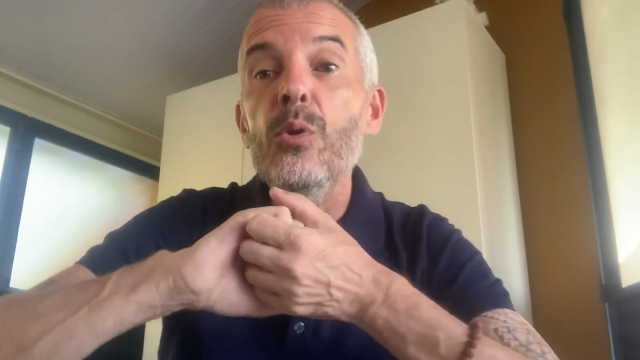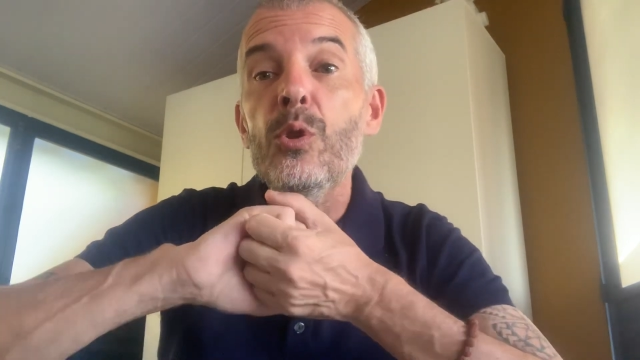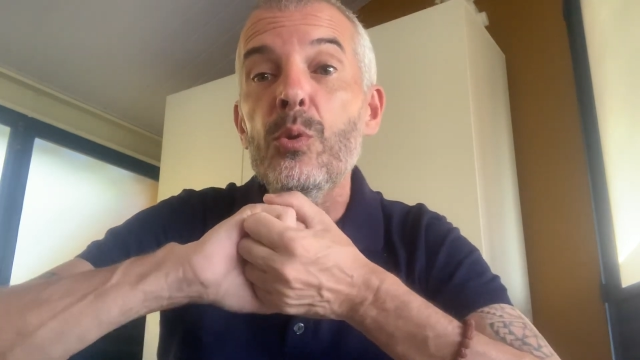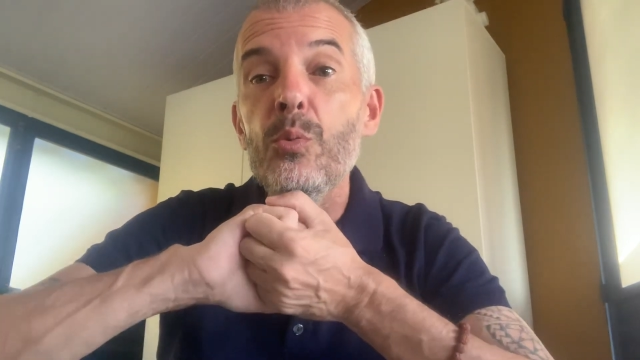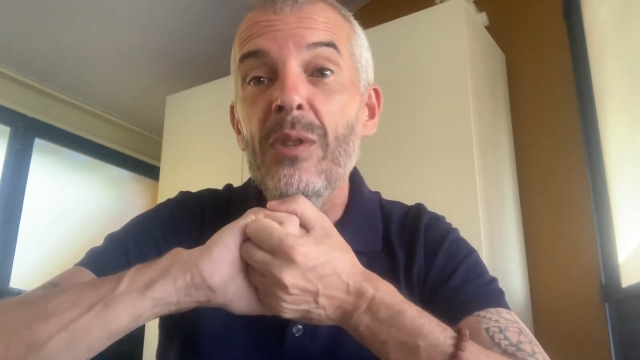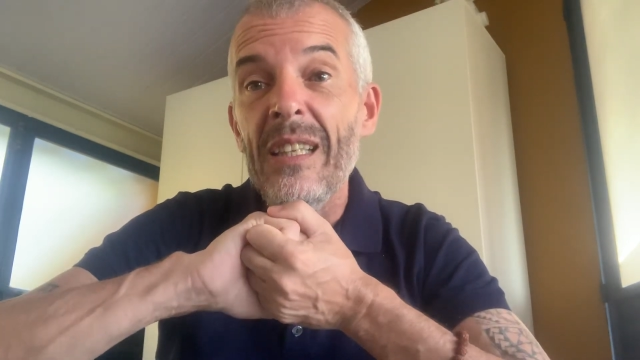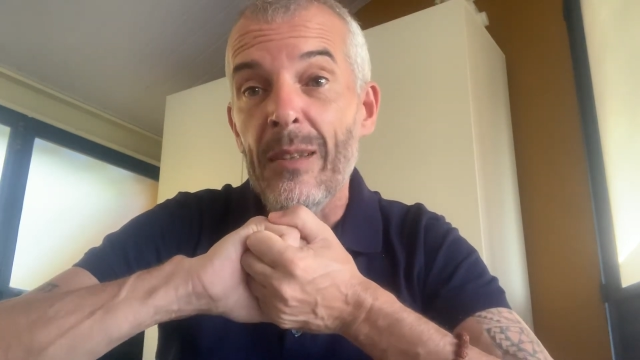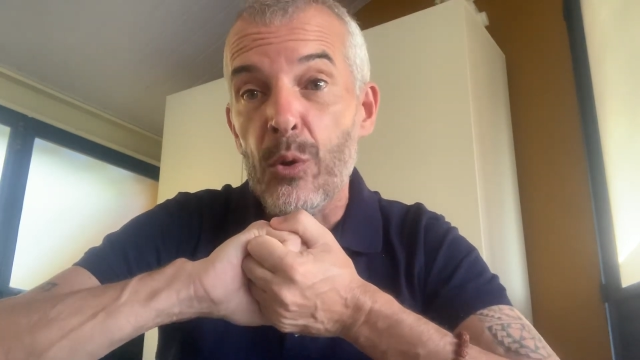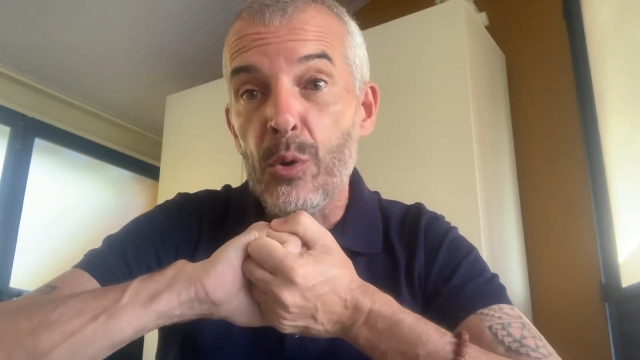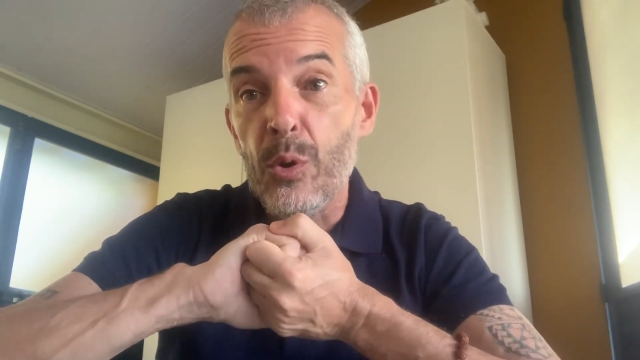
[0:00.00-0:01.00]

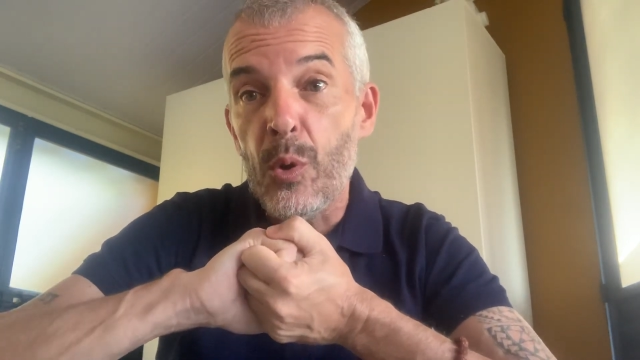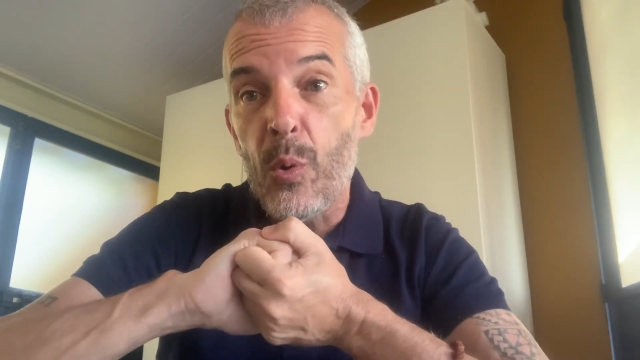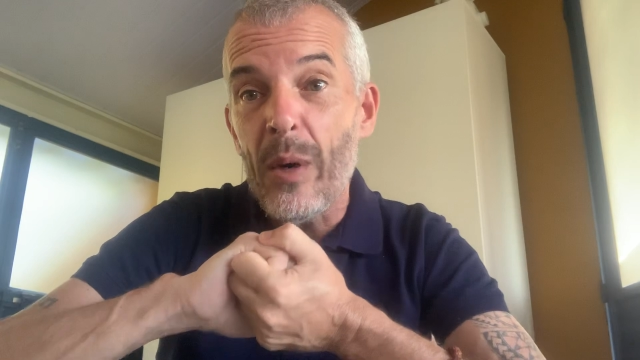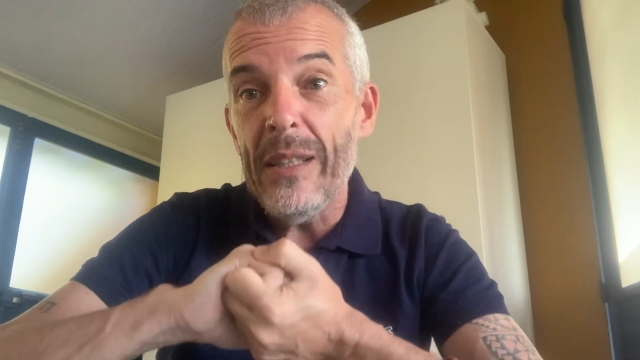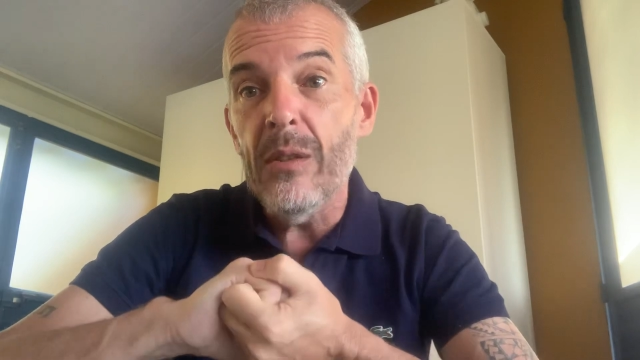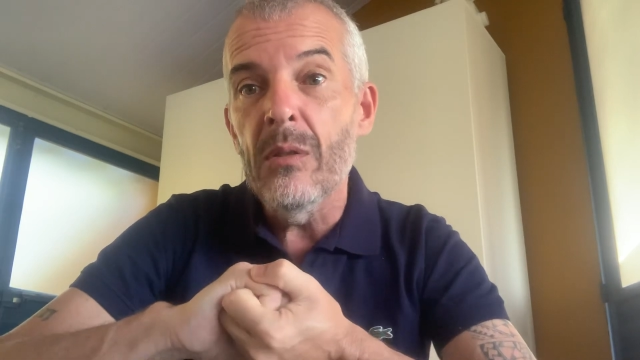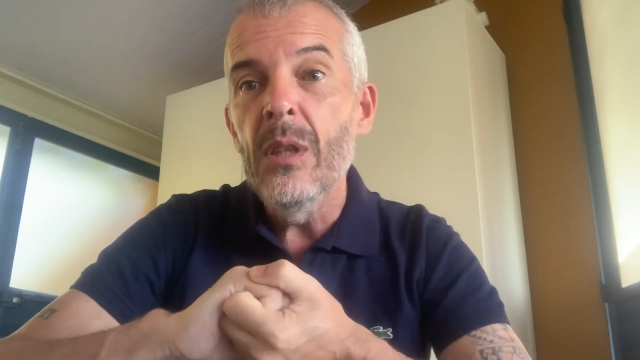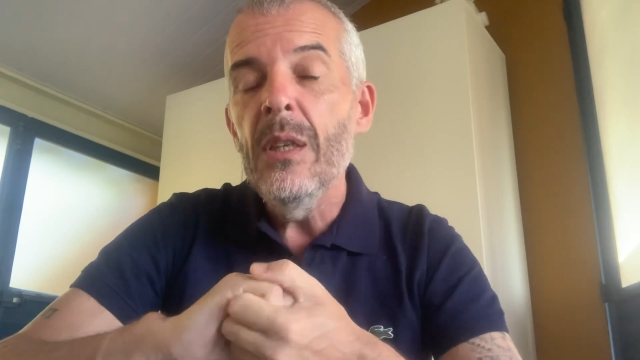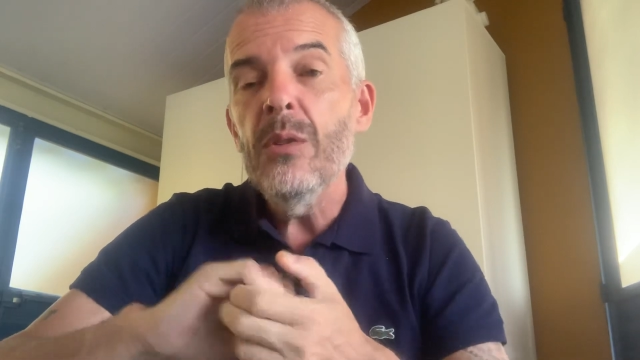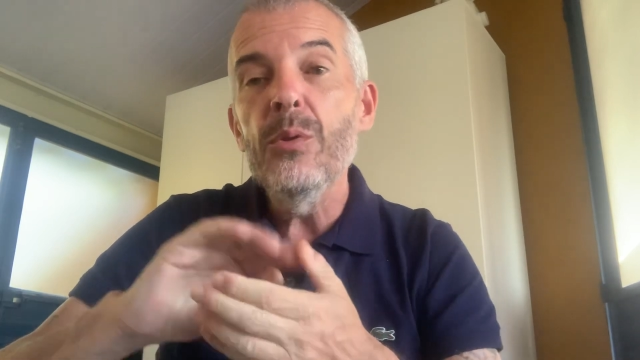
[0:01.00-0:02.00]
soudé entre croyants,
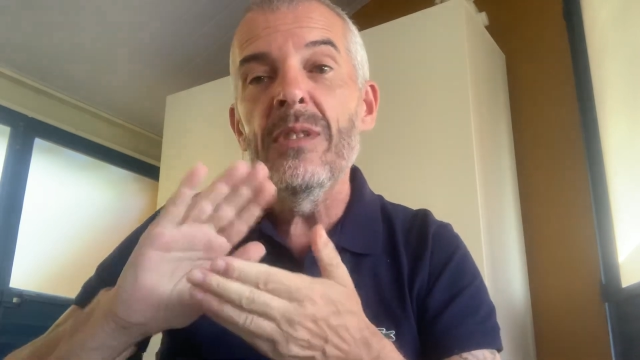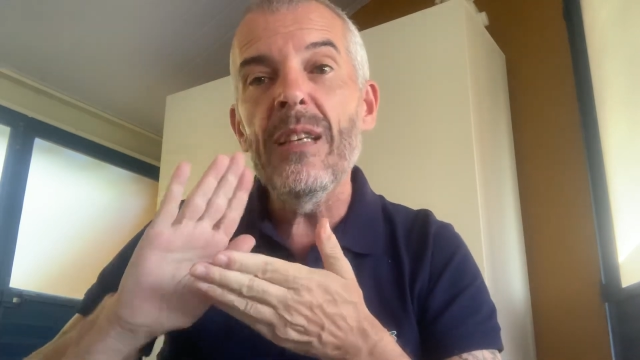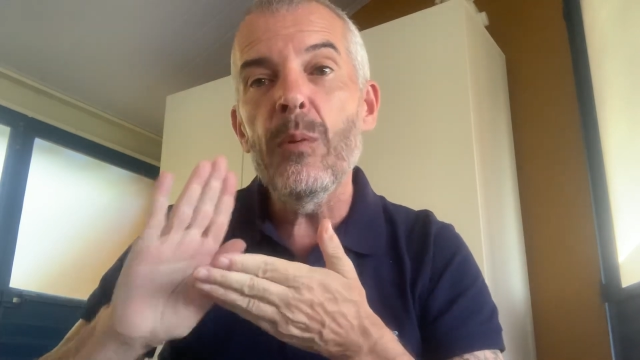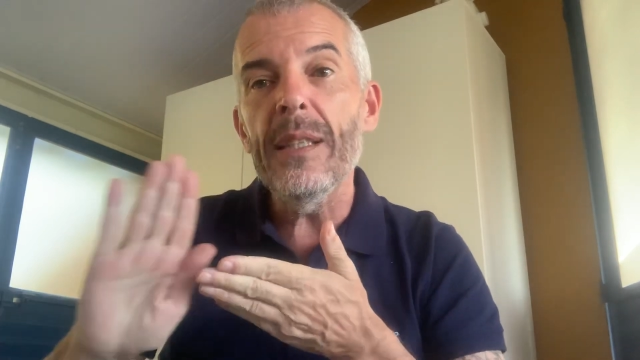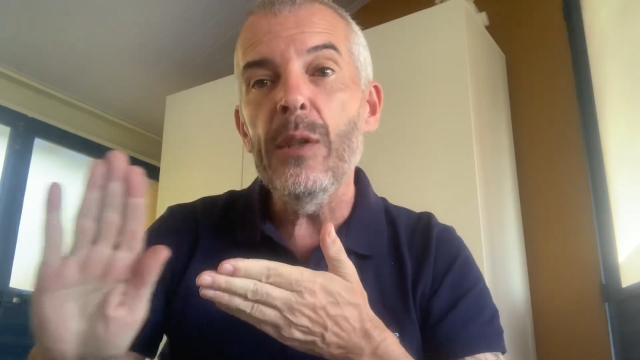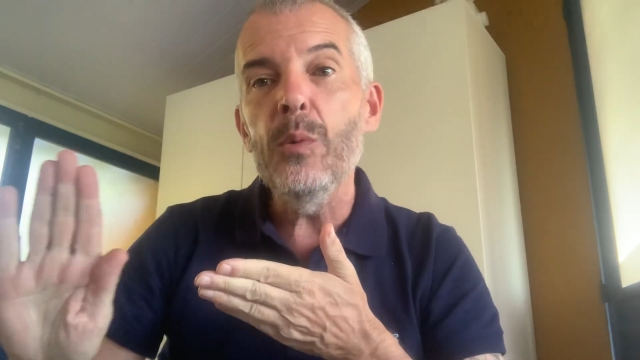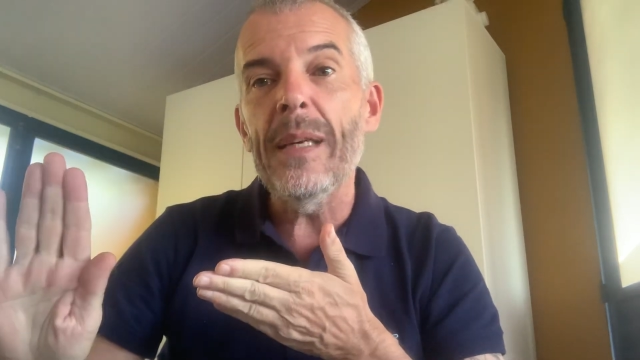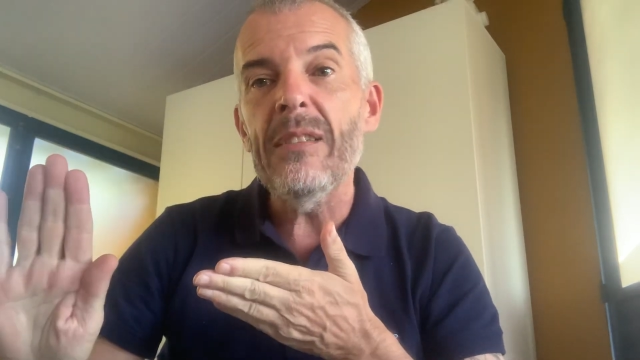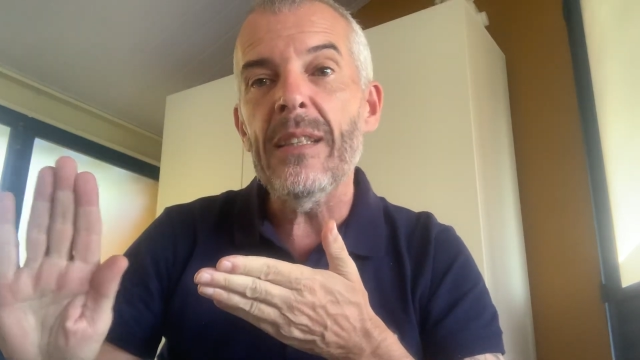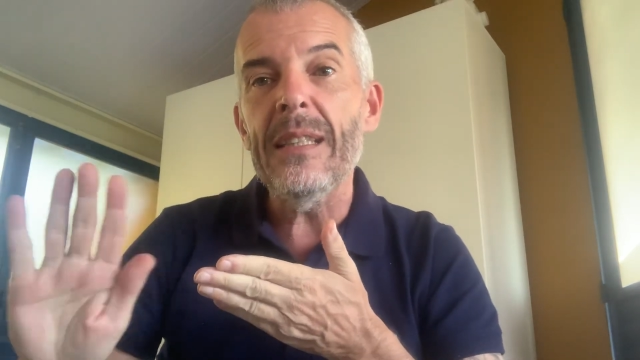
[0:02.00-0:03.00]
de s'éloigner du
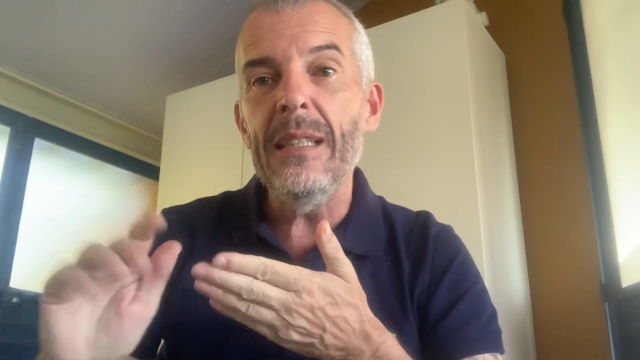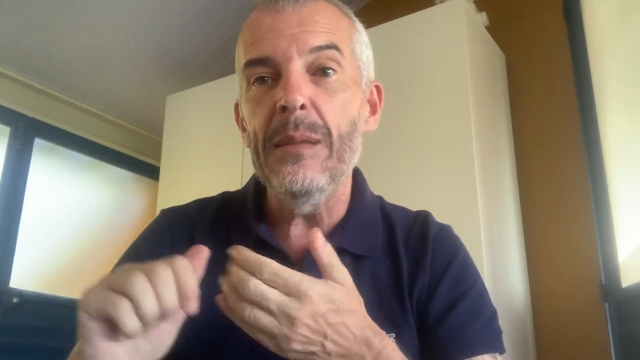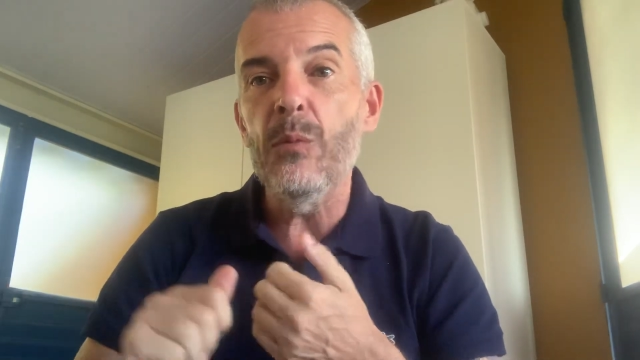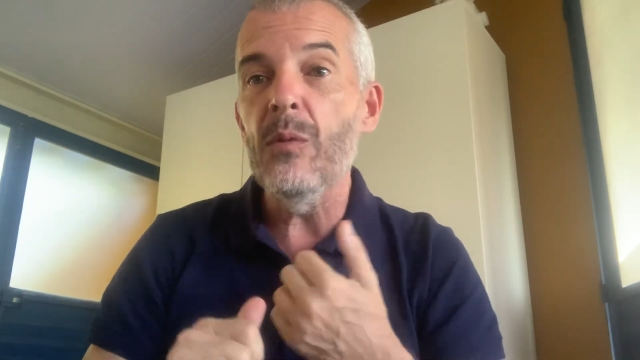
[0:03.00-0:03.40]
matérialisme.